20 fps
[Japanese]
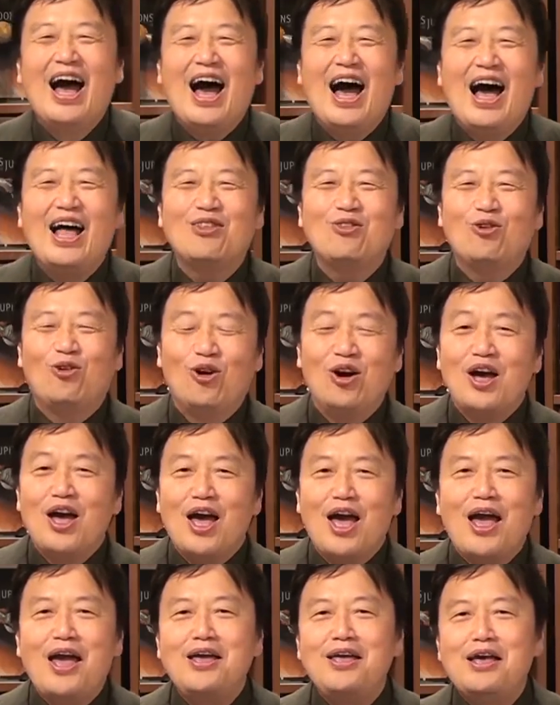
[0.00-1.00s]
あと
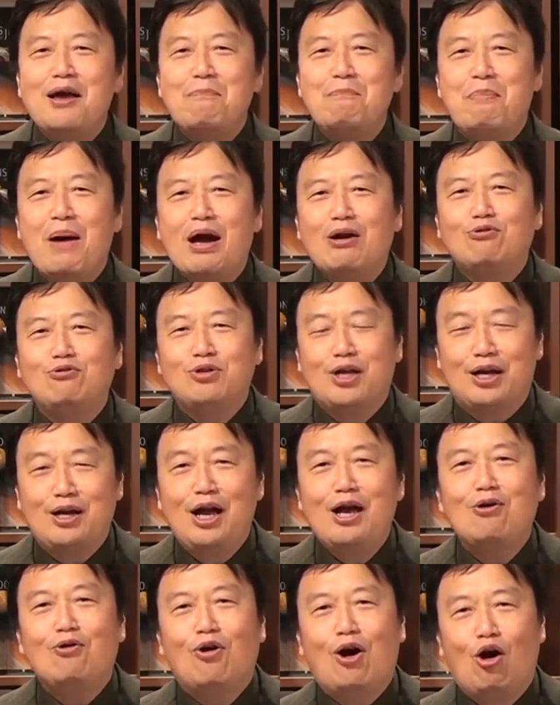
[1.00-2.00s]
延々バックで
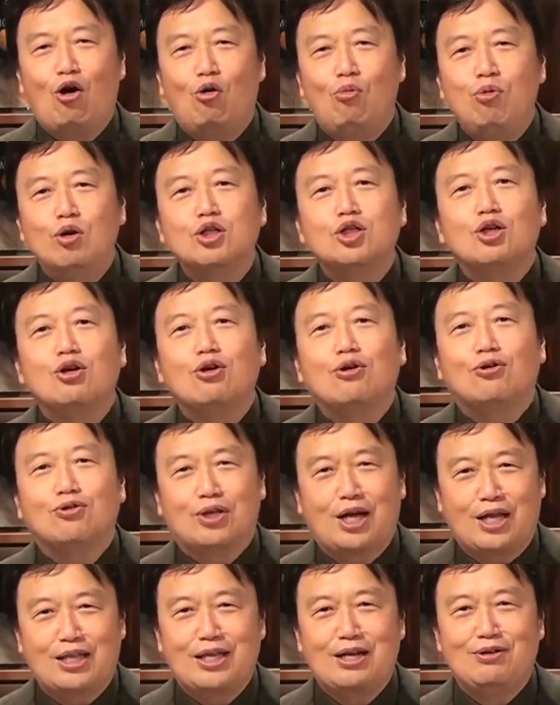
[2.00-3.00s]
レゴが面白いこ
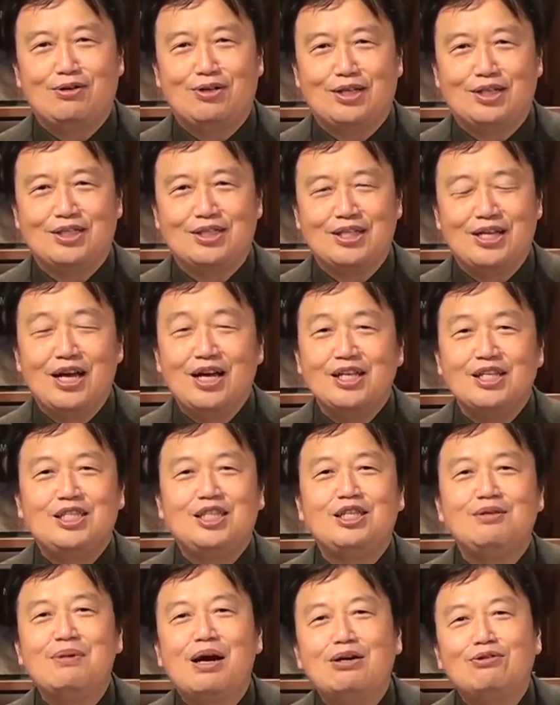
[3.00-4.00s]
とやってるんでですね
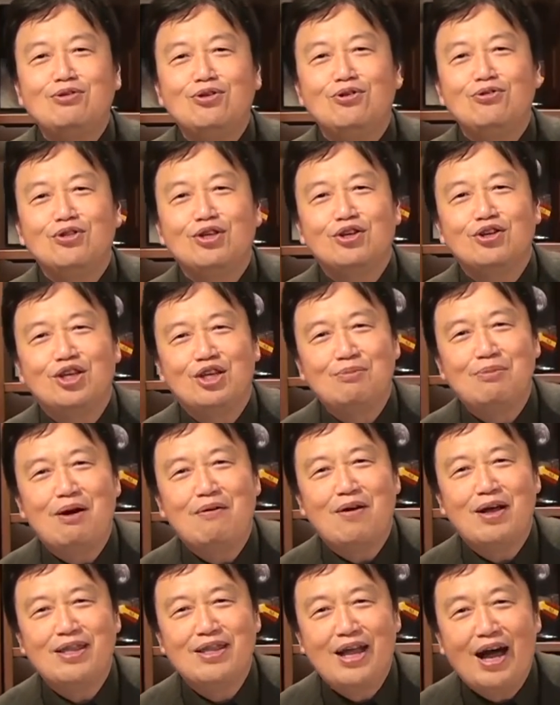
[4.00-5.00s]
字幕読んでる
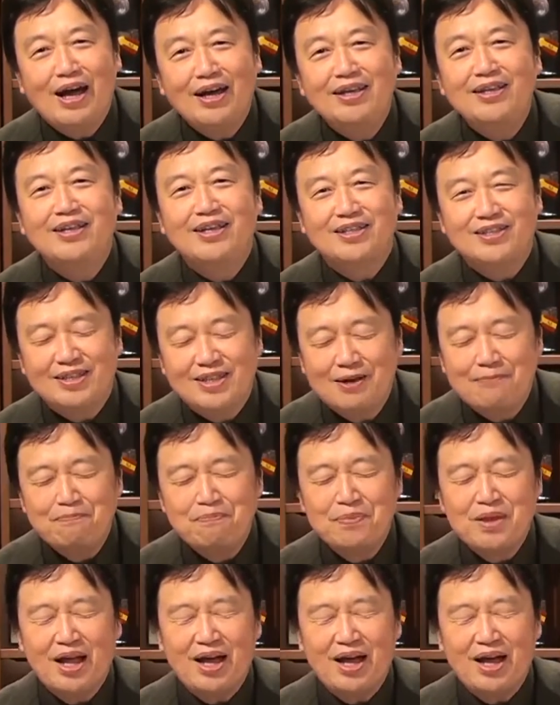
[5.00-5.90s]
暇はないんですね。